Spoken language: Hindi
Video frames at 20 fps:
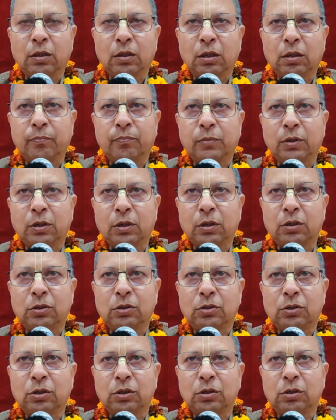तप्त
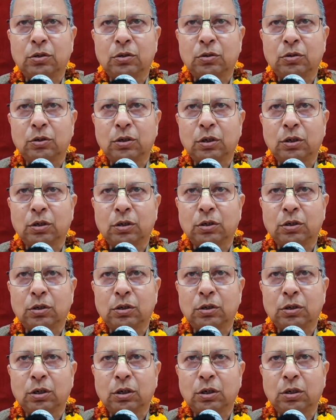कंचन
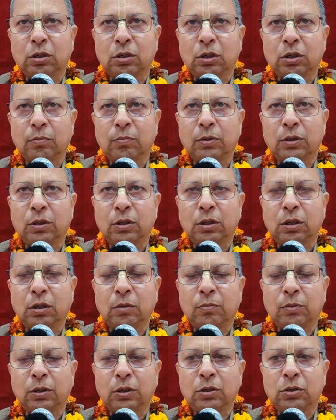गौरांगी राधे
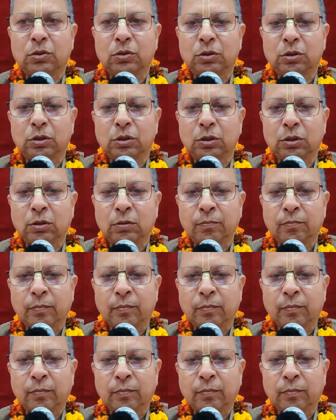बिंदावनेश्वरी